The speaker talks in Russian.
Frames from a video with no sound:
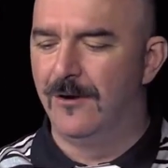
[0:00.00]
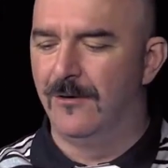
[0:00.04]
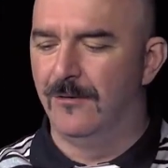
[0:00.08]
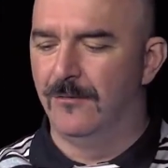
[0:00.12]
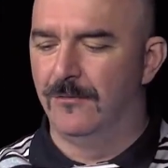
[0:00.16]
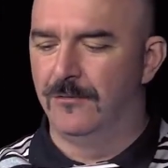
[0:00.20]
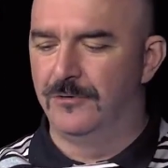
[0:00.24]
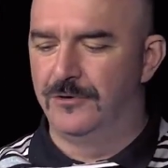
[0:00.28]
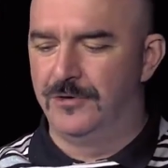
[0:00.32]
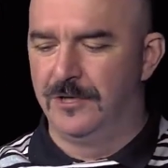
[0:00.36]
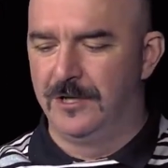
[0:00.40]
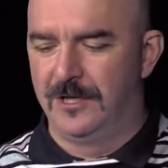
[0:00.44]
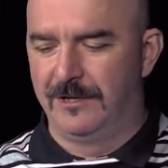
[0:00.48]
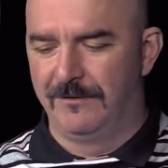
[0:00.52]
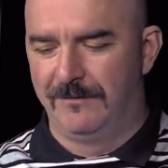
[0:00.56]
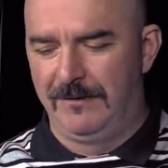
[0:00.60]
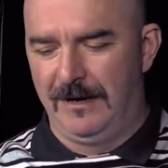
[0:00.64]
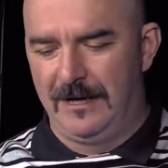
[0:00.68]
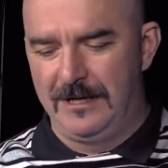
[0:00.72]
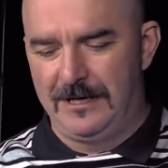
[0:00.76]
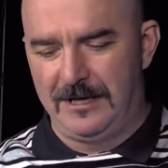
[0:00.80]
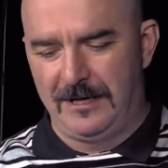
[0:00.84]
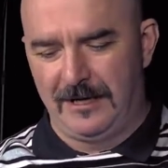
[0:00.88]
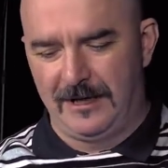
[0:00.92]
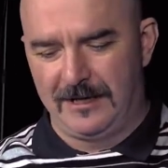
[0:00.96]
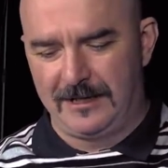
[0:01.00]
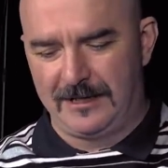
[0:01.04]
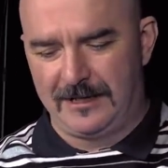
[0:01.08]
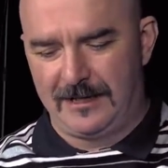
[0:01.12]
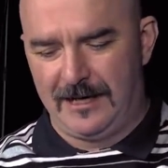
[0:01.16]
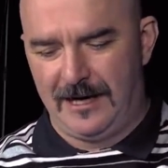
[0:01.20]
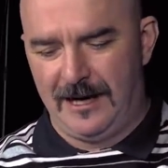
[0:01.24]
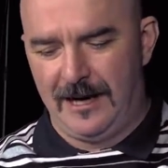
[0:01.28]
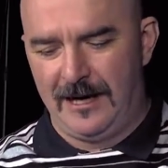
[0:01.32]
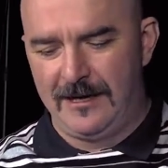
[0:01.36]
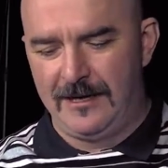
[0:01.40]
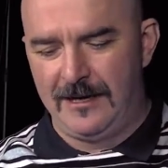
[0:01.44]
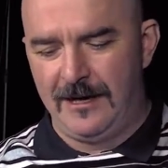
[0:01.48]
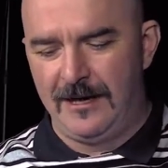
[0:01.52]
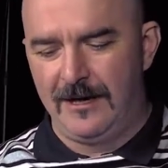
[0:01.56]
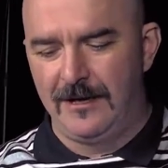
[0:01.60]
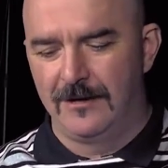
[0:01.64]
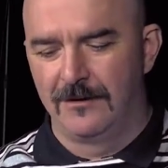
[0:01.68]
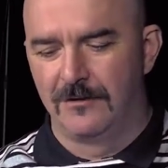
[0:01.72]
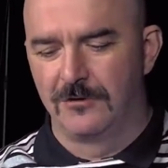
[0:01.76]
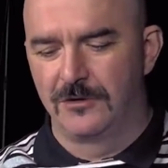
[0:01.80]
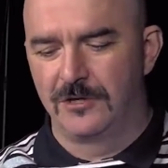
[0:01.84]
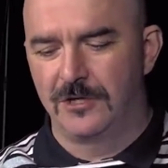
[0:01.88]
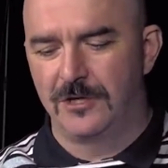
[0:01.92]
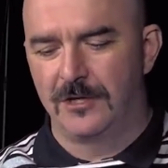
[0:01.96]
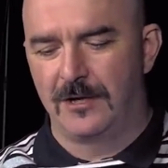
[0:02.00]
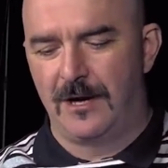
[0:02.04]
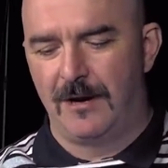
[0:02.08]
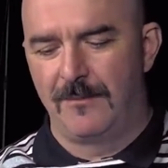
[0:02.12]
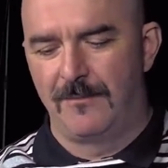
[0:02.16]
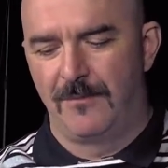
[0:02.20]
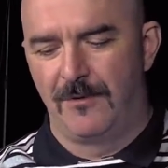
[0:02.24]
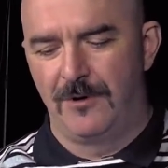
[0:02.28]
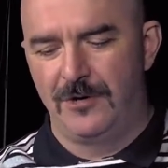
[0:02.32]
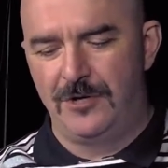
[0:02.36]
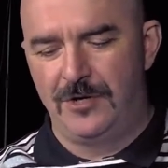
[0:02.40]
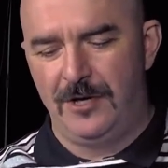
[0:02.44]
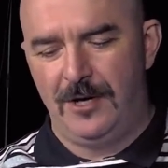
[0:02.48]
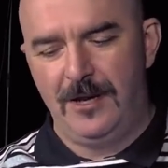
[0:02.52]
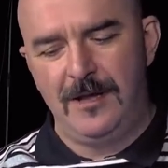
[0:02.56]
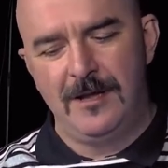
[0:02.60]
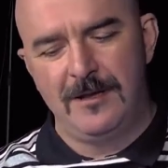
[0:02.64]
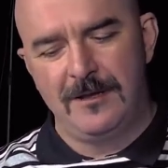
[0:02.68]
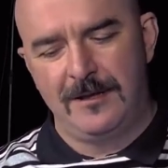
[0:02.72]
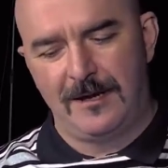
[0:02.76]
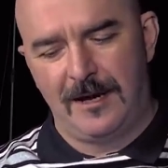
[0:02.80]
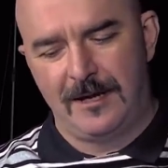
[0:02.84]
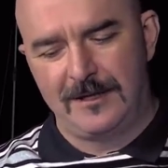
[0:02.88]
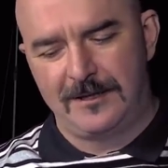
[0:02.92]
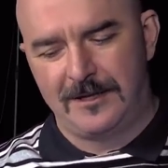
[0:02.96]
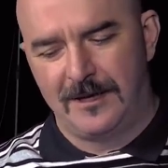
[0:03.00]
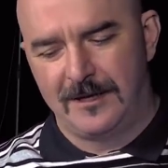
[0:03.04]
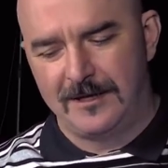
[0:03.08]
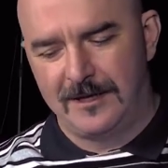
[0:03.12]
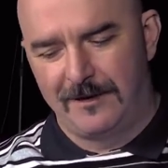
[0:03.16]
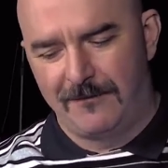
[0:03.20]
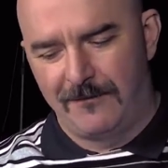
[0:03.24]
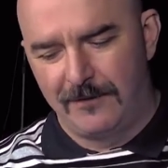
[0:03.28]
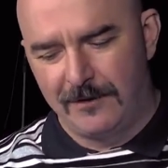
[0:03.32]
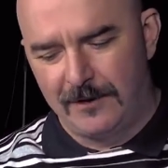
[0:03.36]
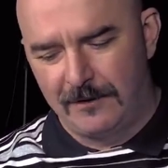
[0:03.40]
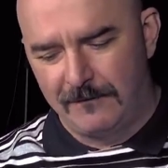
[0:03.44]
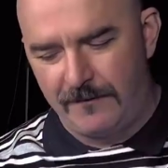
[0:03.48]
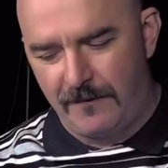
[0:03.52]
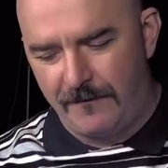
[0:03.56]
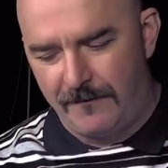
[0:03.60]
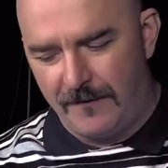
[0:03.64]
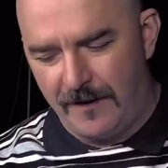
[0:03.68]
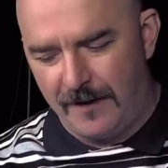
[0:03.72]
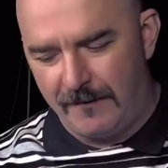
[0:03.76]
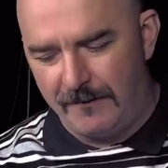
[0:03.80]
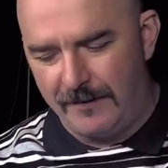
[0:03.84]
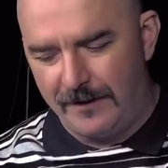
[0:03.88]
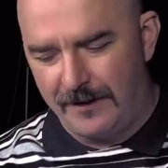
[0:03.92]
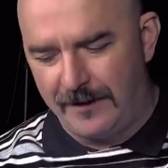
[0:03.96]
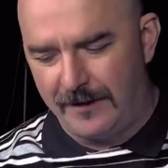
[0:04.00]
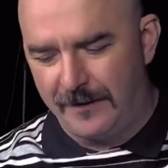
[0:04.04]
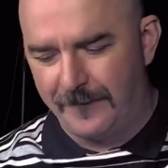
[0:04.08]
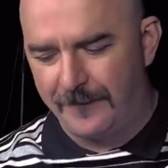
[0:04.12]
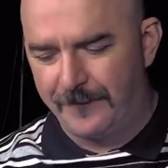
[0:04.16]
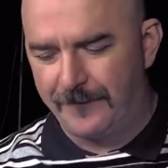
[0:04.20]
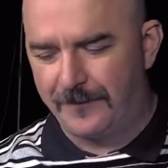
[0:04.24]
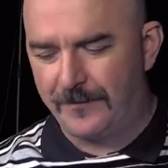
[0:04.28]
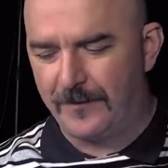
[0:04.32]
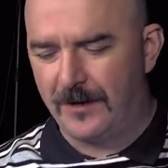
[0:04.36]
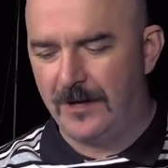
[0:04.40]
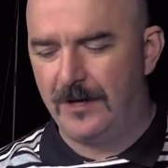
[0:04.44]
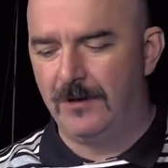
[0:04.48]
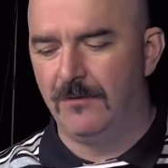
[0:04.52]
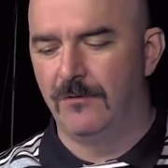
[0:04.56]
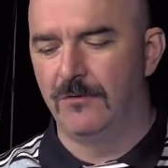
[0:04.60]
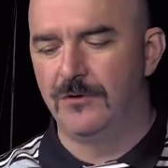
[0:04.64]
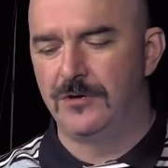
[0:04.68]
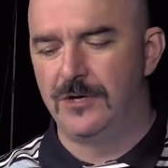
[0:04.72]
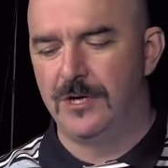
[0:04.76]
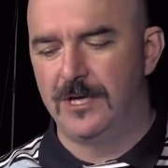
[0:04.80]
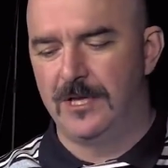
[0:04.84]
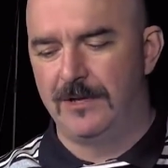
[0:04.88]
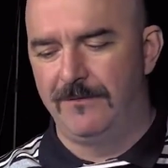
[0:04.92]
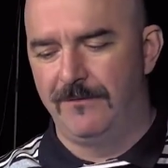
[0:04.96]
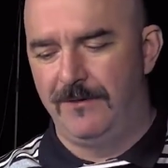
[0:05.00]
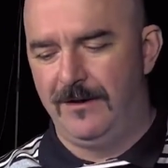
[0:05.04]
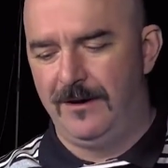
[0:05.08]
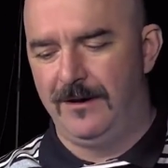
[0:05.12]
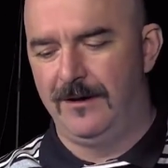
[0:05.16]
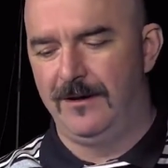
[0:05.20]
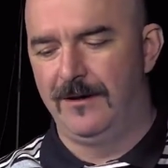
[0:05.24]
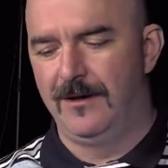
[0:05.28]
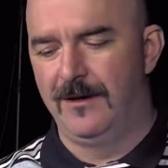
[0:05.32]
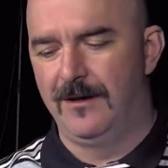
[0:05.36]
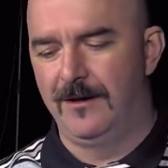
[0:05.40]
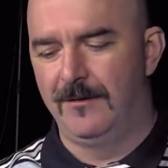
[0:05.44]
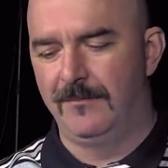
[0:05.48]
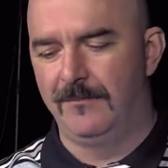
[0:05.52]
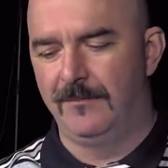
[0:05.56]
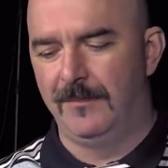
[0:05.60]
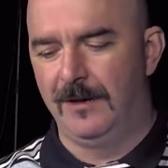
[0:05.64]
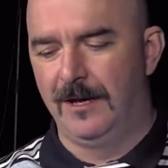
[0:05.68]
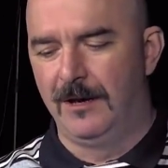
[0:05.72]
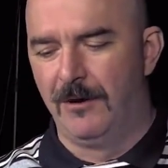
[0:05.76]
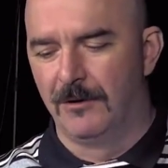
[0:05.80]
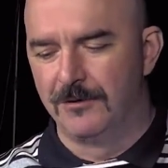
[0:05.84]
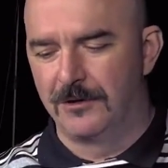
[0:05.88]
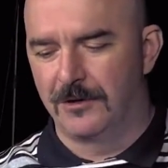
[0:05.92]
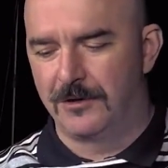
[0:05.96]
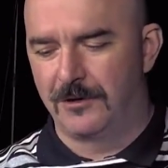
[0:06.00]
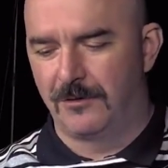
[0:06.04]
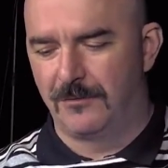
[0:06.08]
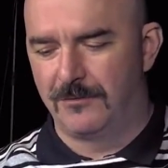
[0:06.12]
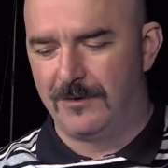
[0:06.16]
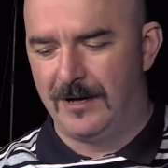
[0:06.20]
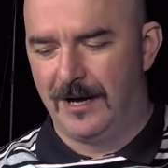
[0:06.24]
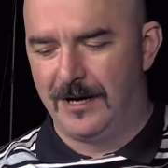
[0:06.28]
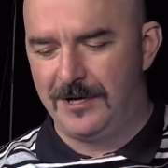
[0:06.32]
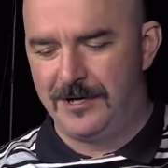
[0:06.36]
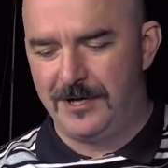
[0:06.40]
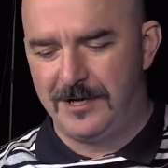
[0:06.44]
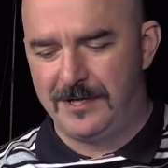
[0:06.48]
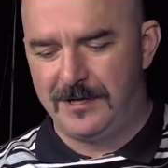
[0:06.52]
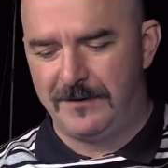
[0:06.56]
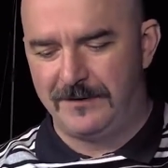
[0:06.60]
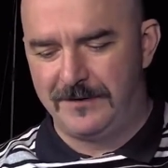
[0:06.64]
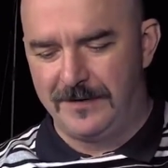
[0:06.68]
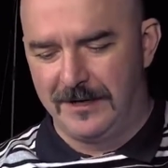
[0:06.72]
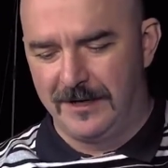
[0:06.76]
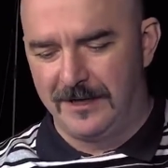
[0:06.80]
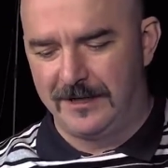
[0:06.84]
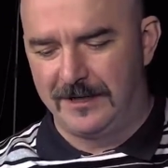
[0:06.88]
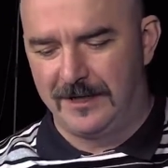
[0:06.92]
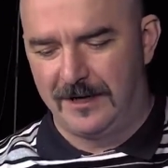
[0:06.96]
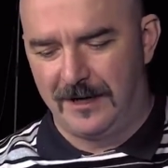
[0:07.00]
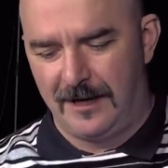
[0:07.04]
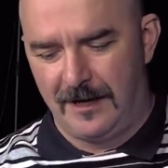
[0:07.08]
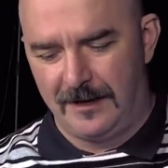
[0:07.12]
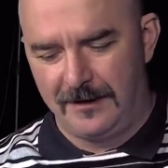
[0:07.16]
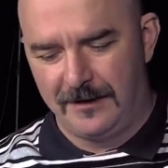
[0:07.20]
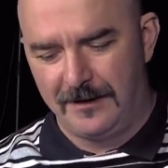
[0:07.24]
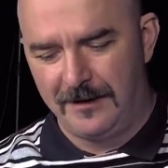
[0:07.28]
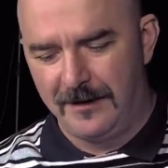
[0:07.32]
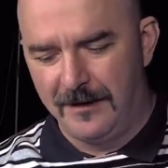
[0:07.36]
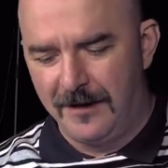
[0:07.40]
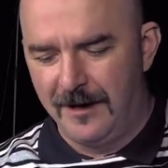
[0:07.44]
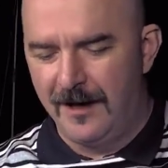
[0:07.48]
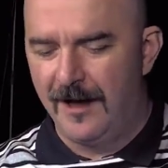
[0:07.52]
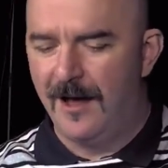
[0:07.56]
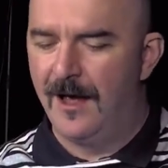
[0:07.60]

Учитывали эти раскаяния и лучшие рабочие ленинградских заводов и фабрик. И учитывали миллионы трудящихся всех стран.